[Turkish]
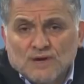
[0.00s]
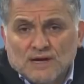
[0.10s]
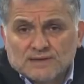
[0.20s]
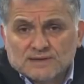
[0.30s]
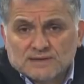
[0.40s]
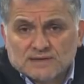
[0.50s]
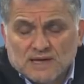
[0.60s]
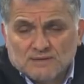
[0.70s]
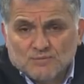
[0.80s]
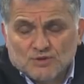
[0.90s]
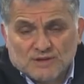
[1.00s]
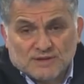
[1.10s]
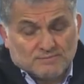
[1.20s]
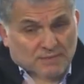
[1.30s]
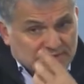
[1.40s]
ardından
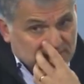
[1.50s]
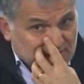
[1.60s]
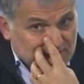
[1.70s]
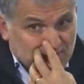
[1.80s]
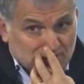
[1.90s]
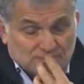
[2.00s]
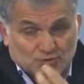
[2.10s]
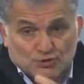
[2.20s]
bunların başlattığı,